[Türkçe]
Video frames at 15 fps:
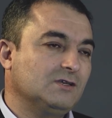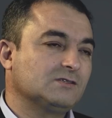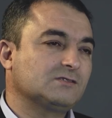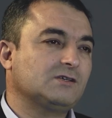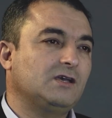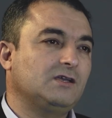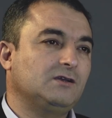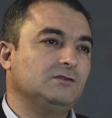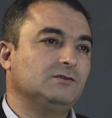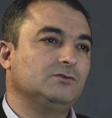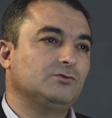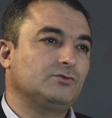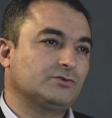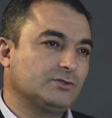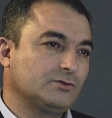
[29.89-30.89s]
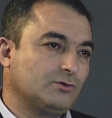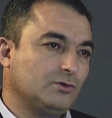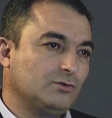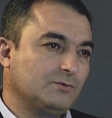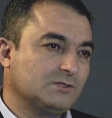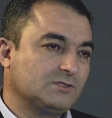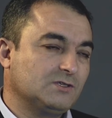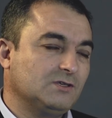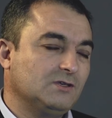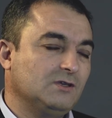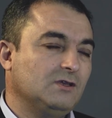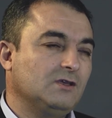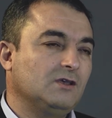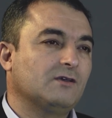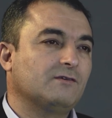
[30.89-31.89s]
saygınlığının yüksek olması
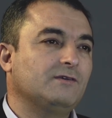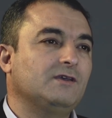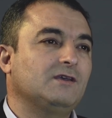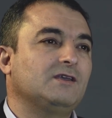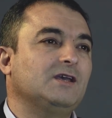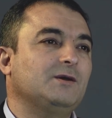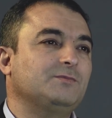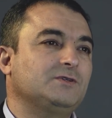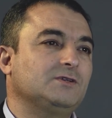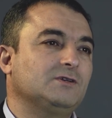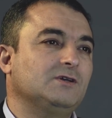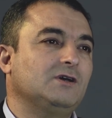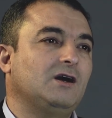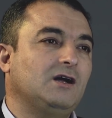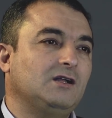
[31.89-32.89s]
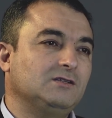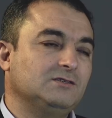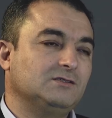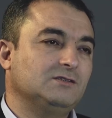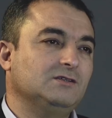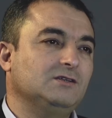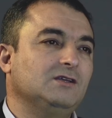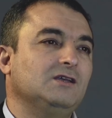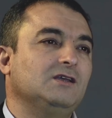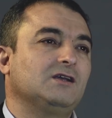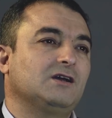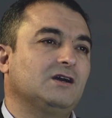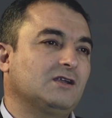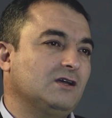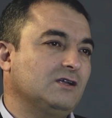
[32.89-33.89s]
ve yaptığı, aldığı
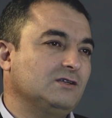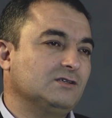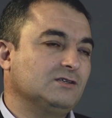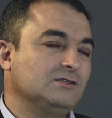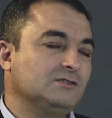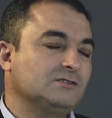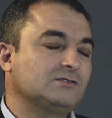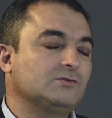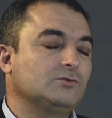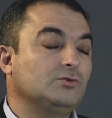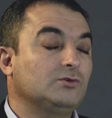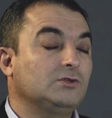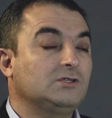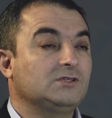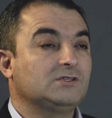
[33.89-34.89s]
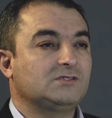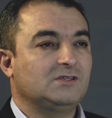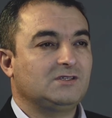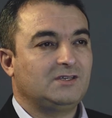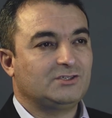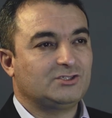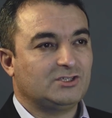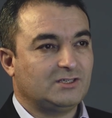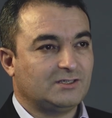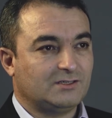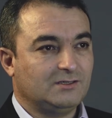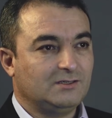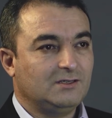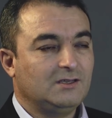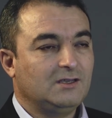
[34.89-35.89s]
kararların, uyguladığı stratejilerin,